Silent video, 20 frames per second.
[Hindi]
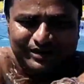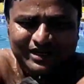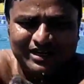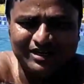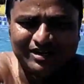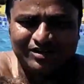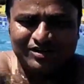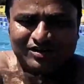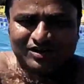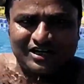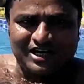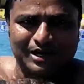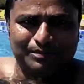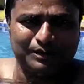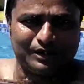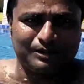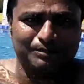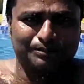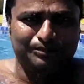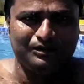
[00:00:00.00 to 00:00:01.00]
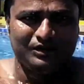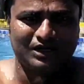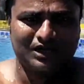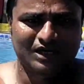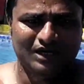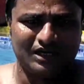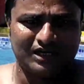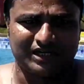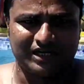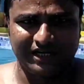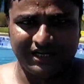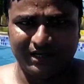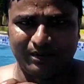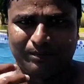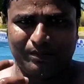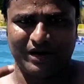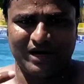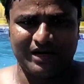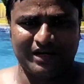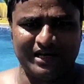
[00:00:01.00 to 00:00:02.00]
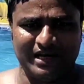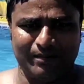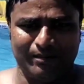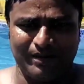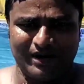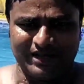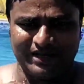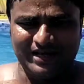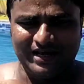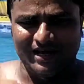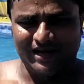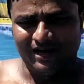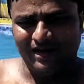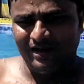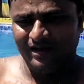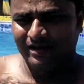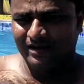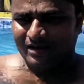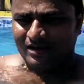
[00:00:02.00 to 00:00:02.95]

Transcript: में और काफ़ी क्लीन पानी है बढ़िया है